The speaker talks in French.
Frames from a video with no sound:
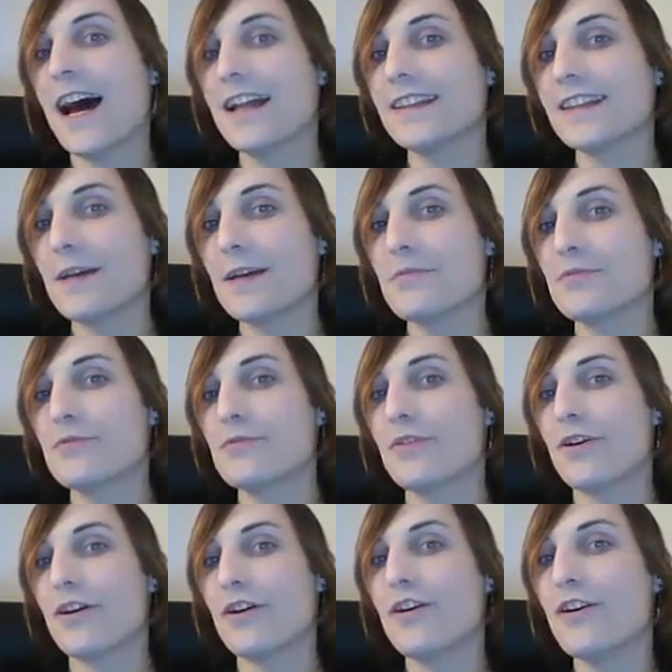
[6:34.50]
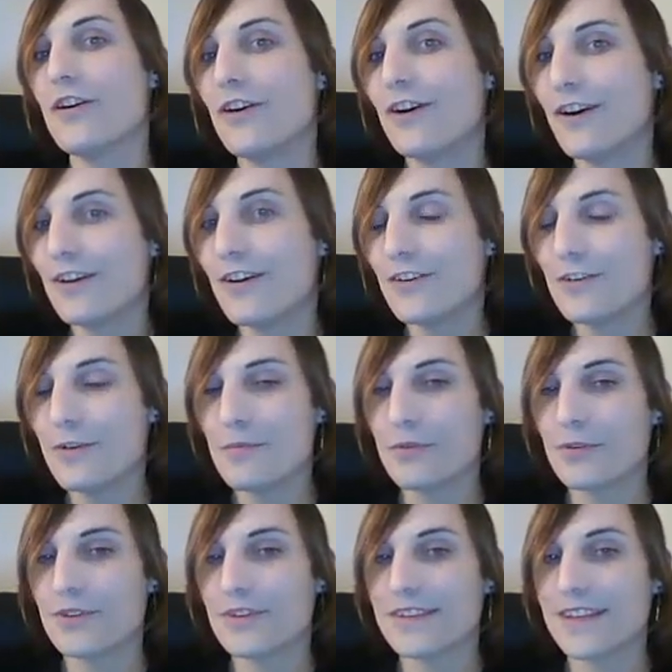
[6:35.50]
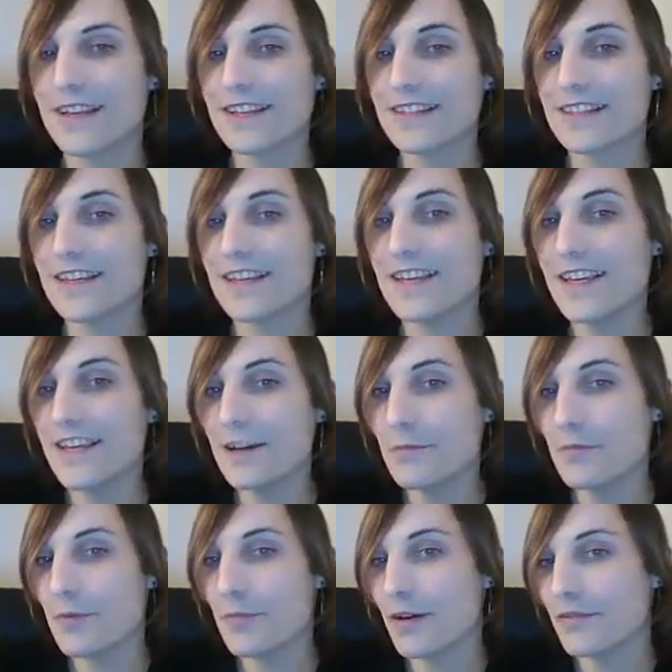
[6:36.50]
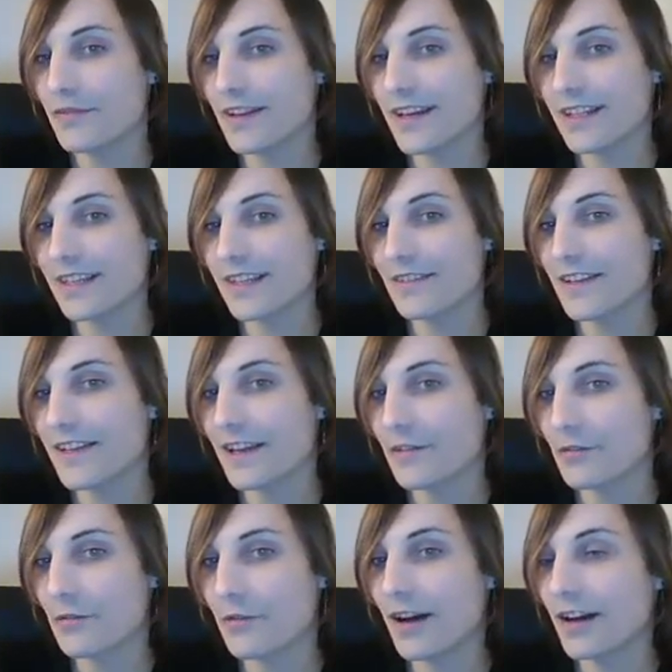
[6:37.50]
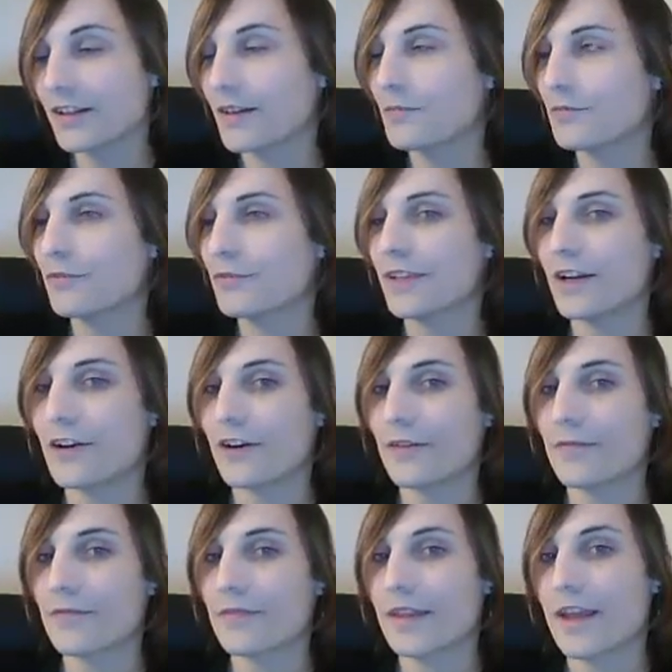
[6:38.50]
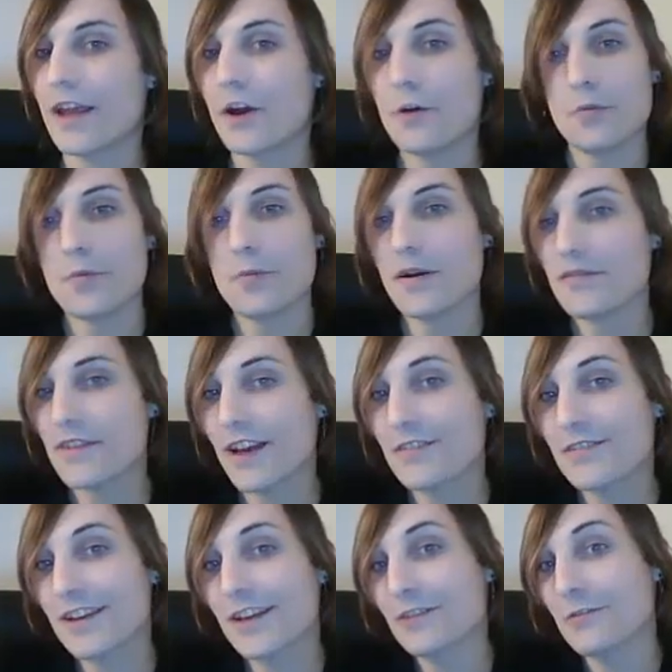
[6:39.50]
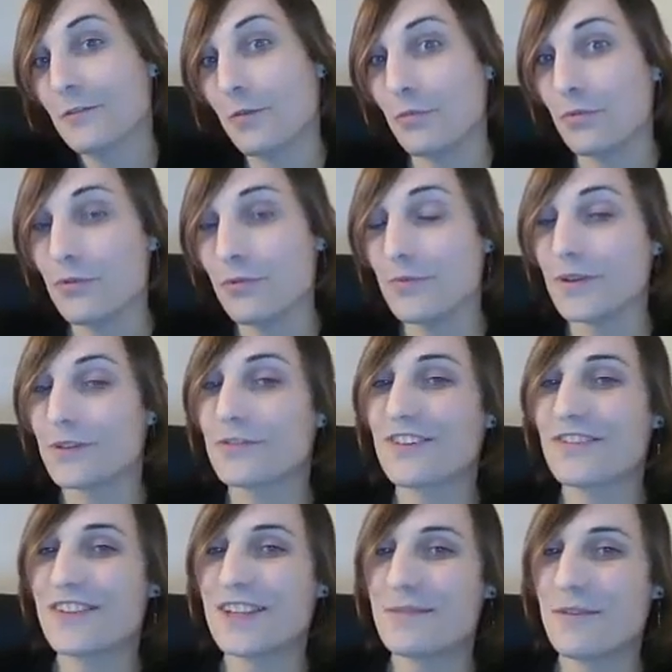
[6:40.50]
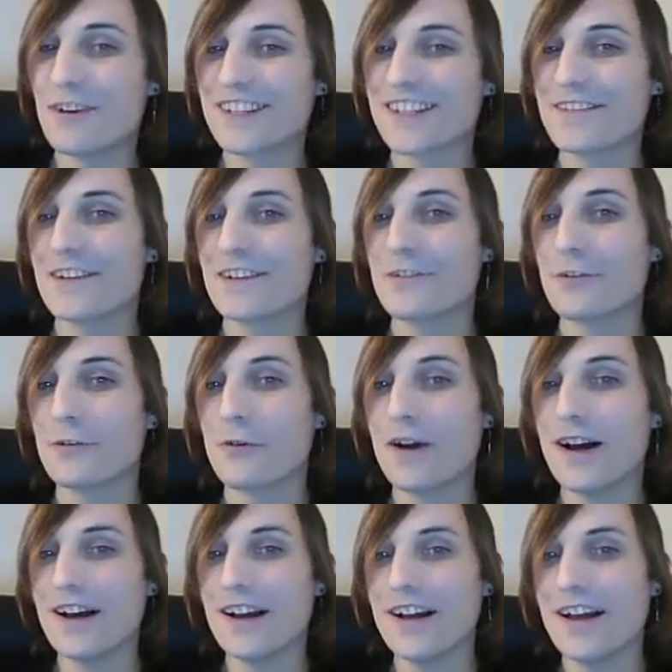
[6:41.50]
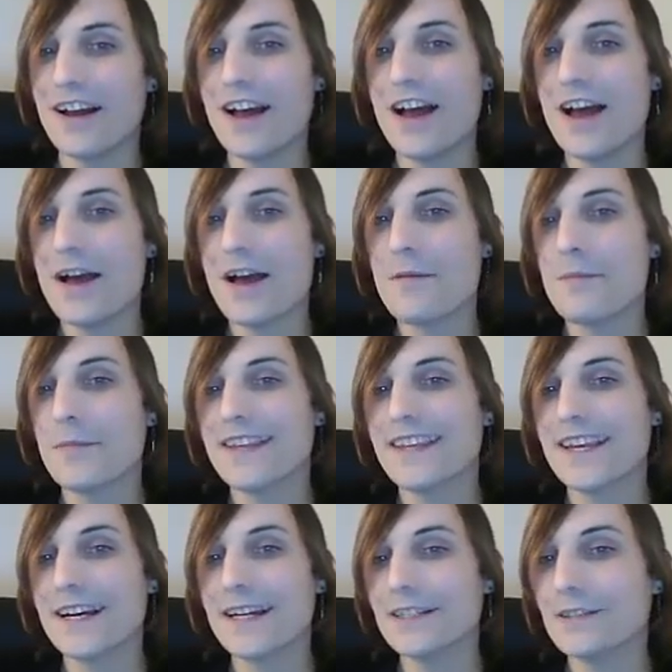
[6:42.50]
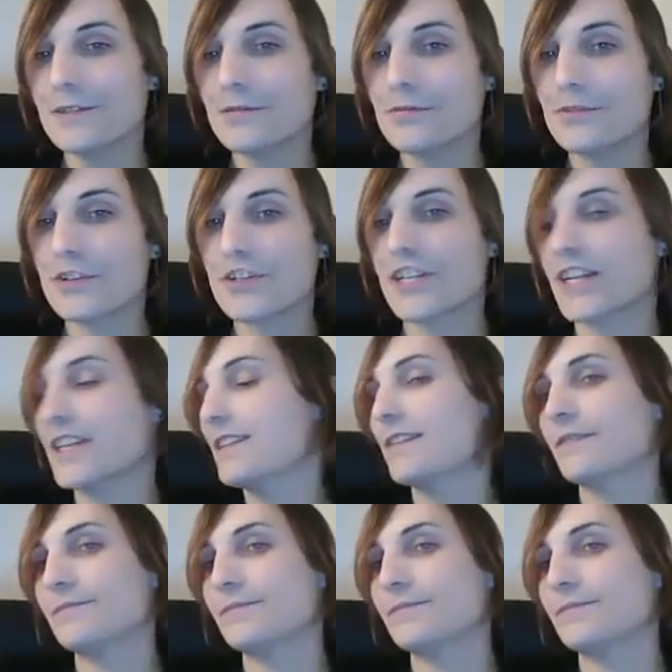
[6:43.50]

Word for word: tape sur euh, le pion E5 et on ne peut pas faire cavalier F3 comme tout à l'heure. On ne peut pas faire F4 non plus parce qu'évidemment cavalier E3, méga fourchette.